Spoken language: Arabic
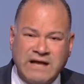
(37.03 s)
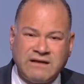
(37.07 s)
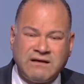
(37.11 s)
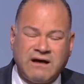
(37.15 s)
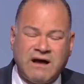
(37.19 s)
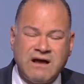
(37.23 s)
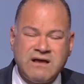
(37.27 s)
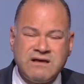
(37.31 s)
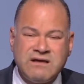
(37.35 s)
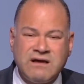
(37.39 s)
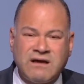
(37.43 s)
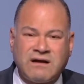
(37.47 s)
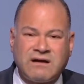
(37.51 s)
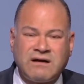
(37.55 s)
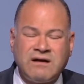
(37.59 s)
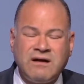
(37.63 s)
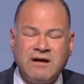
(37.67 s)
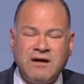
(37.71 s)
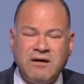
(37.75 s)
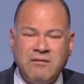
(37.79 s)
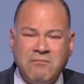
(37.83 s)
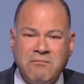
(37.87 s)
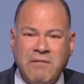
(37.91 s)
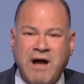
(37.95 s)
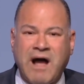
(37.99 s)
هيتغير
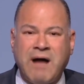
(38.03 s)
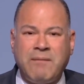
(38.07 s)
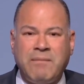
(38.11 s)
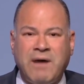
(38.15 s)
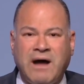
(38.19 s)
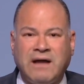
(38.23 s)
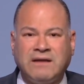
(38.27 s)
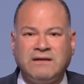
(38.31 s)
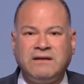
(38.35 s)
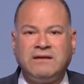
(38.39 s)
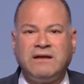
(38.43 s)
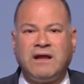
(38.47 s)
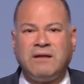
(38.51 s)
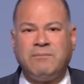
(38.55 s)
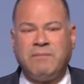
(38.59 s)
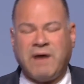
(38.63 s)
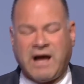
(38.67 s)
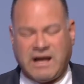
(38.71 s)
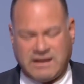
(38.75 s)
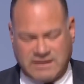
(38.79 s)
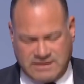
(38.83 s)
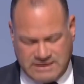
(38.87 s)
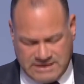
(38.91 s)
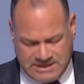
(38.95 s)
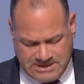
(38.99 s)
مع بعضنا
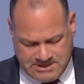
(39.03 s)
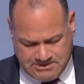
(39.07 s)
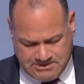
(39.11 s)
البعض